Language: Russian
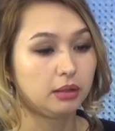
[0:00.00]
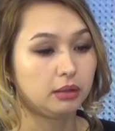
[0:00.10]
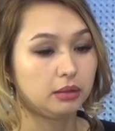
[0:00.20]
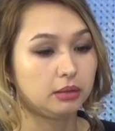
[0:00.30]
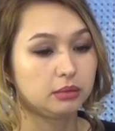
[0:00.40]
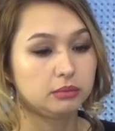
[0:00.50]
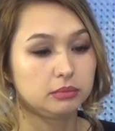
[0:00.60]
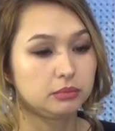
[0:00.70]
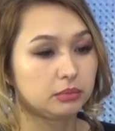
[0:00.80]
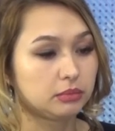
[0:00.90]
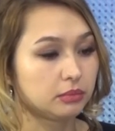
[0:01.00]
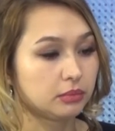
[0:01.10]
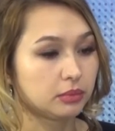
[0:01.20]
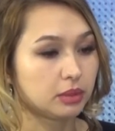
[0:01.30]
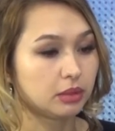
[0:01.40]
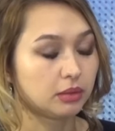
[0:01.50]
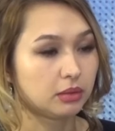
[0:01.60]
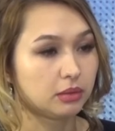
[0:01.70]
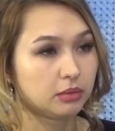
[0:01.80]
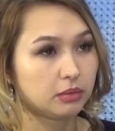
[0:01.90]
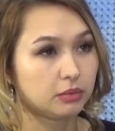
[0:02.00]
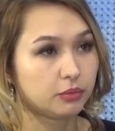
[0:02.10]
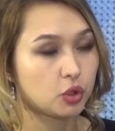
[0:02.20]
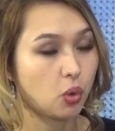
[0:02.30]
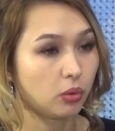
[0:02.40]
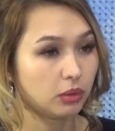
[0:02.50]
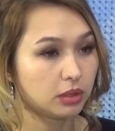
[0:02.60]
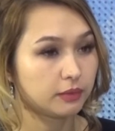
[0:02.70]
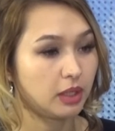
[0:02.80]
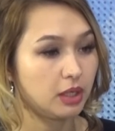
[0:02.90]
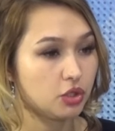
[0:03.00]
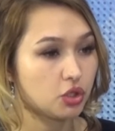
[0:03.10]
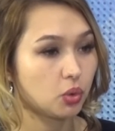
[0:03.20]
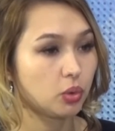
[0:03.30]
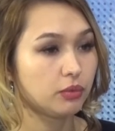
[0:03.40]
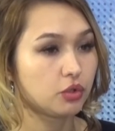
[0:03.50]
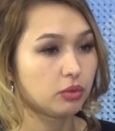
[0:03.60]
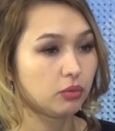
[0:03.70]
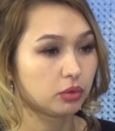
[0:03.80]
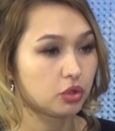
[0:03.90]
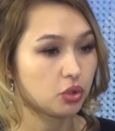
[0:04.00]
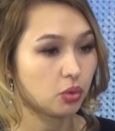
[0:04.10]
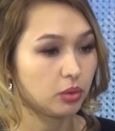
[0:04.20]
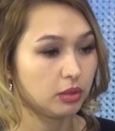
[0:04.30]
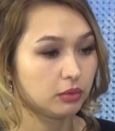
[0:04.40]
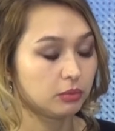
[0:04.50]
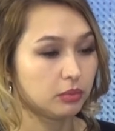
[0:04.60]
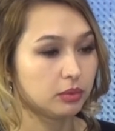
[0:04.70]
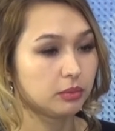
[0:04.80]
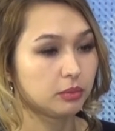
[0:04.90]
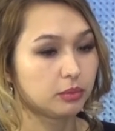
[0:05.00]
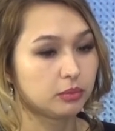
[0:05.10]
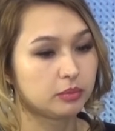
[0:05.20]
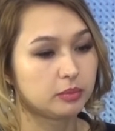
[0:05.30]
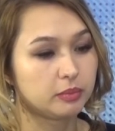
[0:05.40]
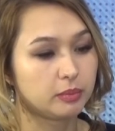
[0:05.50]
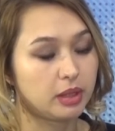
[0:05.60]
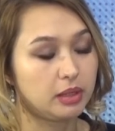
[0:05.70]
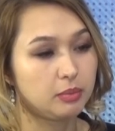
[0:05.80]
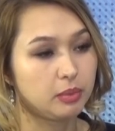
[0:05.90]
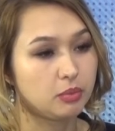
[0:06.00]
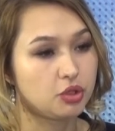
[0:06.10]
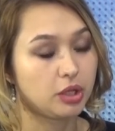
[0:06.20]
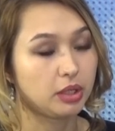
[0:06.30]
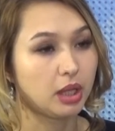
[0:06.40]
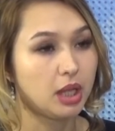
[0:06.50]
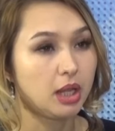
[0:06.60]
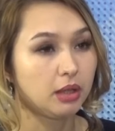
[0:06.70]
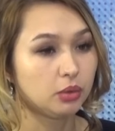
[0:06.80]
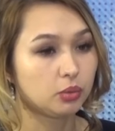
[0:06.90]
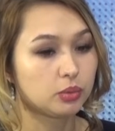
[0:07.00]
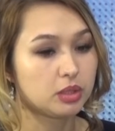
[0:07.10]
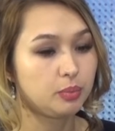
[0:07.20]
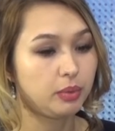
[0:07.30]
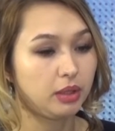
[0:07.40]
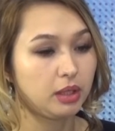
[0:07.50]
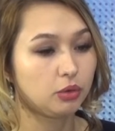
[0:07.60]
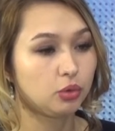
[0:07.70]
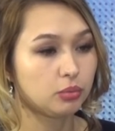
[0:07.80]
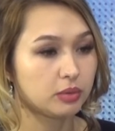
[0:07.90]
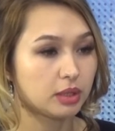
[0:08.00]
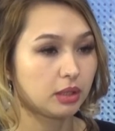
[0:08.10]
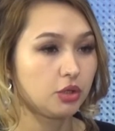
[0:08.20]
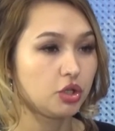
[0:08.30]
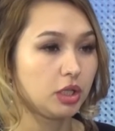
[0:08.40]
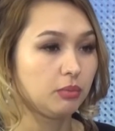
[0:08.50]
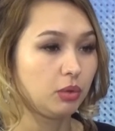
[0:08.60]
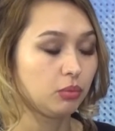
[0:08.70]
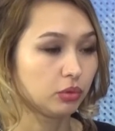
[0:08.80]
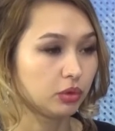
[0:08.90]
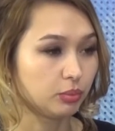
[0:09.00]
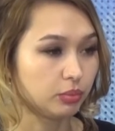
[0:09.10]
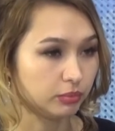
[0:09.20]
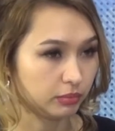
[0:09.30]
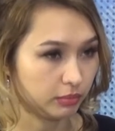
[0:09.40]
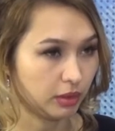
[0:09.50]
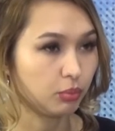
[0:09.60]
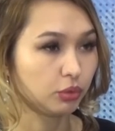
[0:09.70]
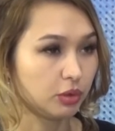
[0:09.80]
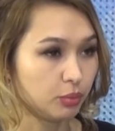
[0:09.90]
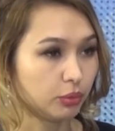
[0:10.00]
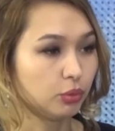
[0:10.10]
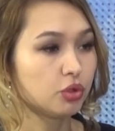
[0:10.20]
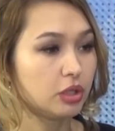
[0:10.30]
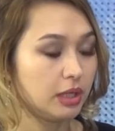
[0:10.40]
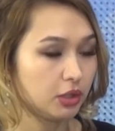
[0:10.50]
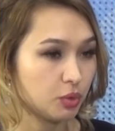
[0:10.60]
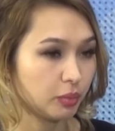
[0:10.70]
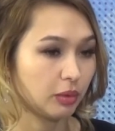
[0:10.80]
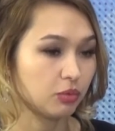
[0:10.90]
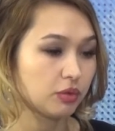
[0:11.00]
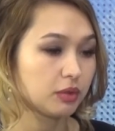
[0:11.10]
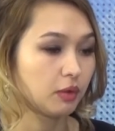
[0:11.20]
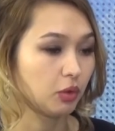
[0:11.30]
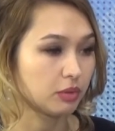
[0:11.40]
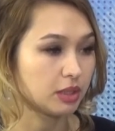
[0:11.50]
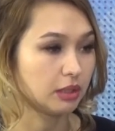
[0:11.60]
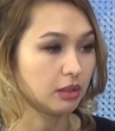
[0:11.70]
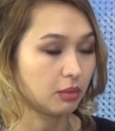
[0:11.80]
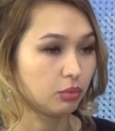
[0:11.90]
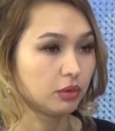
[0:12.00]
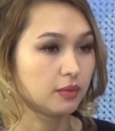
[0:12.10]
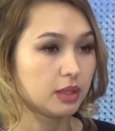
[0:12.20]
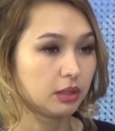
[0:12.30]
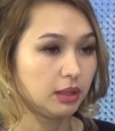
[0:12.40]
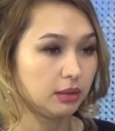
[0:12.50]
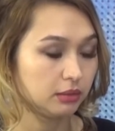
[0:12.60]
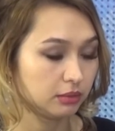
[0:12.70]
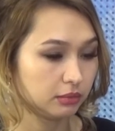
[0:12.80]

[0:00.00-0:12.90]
Э, э, в школах, в третьей школе, в четвертой школе вот мы э, брали помещение. Ну, теперь, я думаю, с окончанием ремонта работать будет уже легче, потому что в своем здании работать всегда